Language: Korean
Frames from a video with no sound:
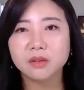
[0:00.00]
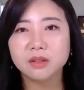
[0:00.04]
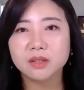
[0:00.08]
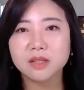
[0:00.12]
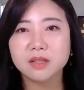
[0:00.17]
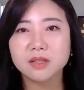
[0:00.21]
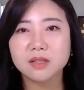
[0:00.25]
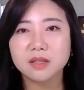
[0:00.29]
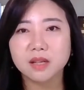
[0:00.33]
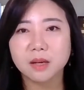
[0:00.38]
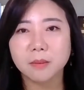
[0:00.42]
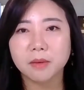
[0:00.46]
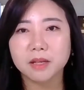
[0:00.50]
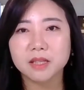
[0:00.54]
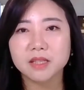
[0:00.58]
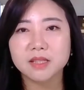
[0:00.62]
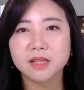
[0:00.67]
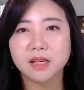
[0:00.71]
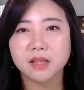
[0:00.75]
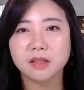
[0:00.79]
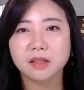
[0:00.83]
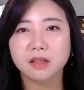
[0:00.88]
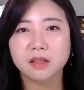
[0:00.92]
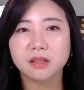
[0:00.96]
컨텐츠가
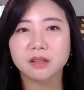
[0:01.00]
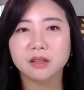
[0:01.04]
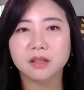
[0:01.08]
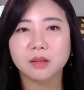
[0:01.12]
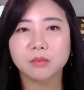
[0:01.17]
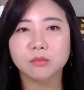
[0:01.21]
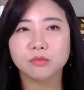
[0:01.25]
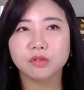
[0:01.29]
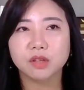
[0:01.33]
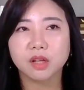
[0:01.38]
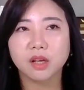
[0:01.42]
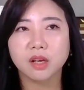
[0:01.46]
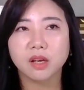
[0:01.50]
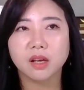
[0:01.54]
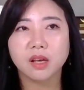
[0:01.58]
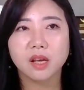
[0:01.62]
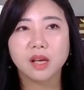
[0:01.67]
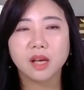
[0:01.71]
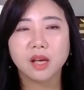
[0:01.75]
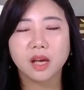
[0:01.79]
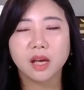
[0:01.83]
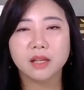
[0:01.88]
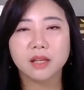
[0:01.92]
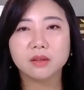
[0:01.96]
많지 않았기 때문에
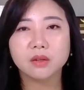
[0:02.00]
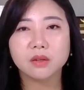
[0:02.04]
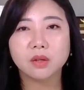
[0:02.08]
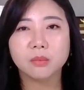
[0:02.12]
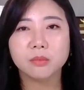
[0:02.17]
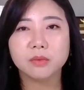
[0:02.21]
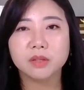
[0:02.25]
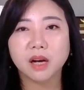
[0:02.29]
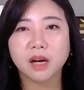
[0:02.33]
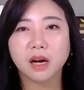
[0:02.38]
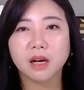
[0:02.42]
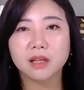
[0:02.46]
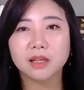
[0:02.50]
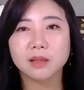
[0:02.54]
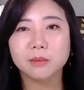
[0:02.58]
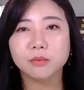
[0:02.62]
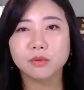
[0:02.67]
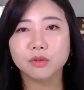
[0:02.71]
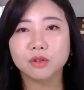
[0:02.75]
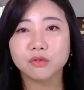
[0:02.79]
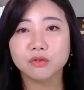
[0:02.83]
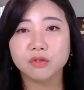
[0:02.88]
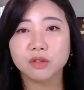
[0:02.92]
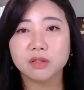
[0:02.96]
애터미를
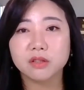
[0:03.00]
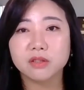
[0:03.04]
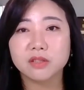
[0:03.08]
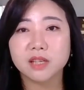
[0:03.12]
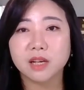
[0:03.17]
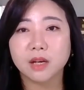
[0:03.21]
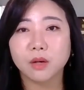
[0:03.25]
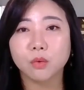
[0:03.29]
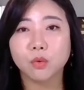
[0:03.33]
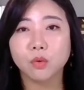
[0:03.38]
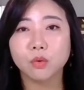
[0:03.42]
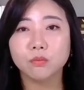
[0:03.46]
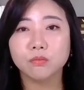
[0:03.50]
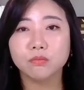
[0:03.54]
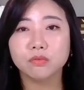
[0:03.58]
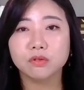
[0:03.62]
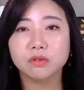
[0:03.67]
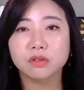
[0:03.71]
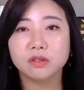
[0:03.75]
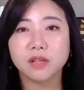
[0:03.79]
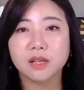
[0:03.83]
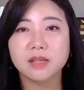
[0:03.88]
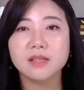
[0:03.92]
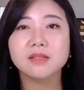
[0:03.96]
알아보기 위해선 제가
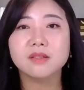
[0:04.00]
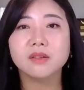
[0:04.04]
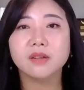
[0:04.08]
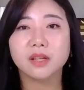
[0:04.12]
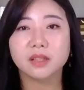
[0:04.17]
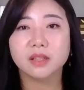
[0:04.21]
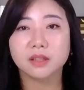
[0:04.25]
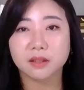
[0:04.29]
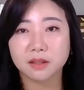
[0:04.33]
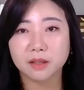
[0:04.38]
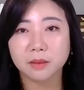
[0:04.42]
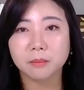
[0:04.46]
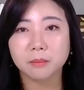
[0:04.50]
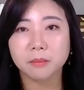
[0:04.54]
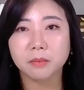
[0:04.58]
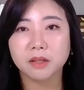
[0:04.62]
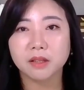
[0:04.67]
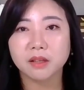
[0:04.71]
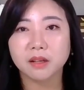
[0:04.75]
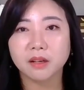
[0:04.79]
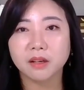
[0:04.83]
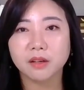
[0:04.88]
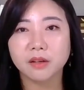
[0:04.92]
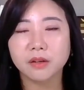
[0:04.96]
공부를 했어야 됐단
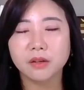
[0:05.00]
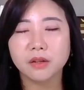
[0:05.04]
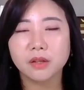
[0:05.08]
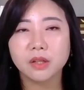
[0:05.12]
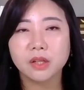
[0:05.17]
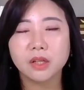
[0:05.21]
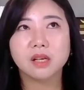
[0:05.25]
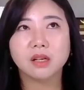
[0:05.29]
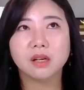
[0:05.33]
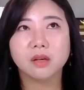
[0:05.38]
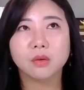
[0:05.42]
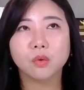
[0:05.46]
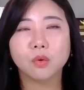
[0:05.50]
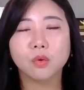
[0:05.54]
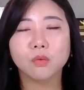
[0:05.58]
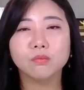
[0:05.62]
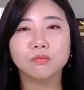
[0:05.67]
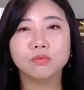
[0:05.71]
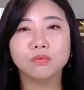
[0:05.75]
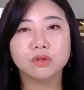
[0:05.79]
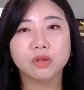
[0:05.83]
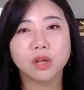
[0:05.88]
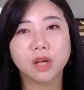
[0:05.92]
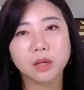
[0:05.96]
말이에요. 제가
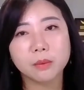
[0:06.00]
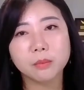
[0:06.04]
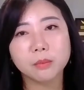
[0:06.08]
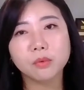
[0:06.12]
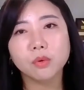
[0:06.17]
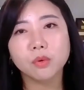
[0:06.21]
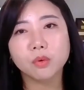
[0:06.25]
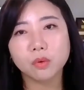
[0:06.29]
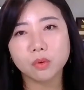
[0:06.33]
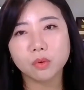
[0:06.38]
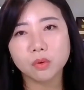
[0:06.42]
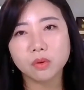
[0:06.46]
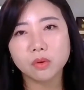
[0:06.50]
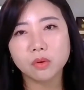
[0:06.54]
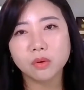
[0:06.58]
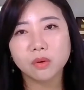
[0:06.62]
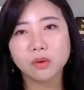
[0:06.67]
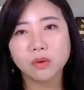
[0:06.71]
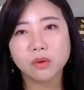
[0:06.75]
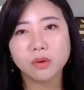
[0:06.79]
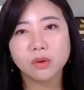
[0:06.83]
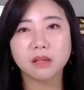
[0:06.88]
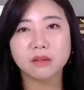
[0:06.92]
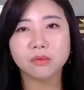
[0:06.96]
공부를 해보고
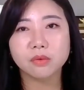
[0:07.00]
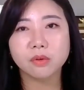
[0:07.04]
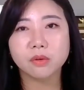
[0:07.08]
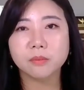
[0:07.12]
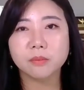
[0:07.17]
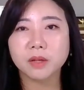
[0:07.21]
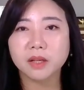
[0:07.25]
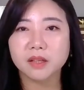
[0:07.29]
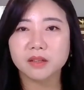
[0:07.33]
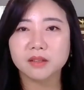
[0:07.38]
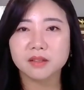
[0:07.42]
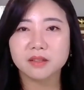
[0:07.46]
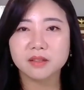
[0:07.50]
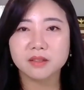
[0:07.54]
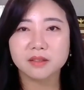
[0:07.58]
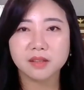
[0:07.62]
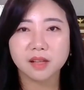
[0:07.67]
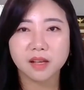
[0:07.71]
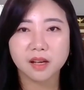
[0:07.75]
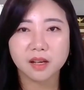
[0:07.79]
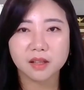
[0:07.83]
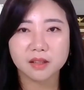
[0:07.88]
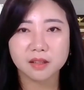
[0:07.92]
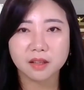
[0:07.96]
네트워크
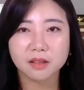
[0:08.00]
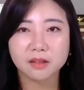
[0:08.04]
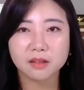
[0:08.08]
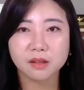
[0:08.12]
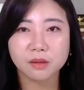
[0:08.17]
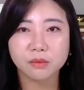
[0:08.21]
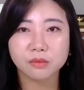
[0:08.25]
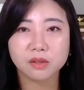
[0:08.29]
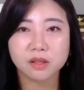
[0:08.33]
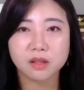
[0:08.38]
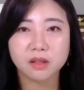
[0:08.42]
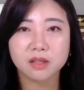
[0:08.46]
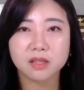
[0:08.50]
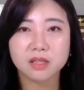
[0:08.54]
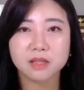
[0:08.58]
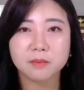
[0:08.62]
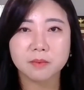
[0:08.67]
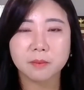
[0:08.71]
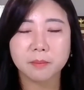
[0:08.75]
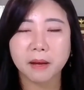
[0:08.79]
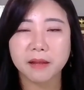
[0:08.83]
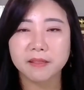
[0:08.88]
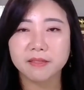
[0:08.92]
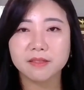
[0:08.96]
마케팅은 해야 되겠다고
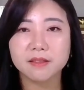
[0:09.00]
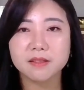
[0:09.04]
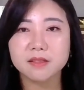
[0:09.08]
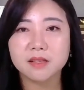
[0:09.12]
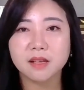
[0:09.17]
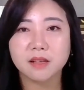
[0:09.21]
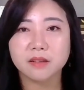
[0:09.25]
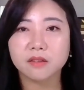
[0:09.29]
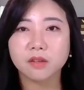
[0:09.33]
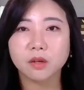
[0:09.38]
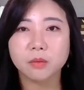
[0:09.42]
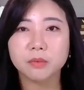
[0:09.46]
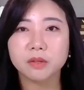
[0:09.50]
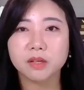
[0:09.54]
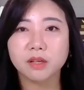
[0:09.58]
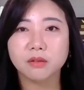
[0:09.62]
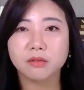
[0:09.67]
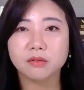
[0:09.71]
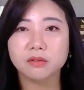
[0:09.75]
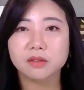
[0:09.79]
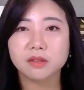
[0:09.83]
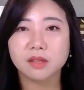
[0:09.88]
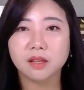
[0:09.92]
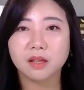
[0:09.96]
생각했지만 반드시
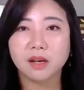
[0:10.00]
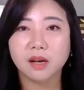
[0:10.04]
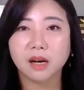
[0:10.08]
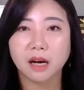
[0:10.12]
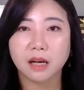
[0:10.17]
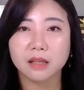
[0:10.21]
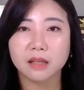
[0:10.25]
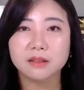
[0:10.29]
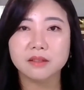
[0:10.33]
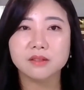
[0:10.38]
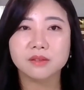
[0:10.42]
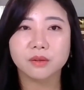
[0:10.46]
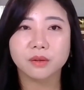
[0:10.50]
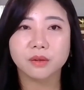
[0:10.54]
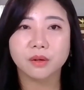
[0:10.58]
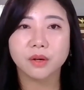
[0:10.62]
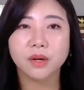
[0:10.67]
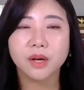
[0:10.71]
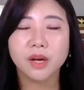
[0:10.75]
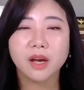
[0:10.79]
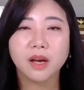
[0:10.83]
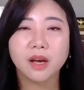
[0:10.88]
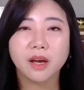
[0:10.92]
애터미라고는 생각 안 했어요.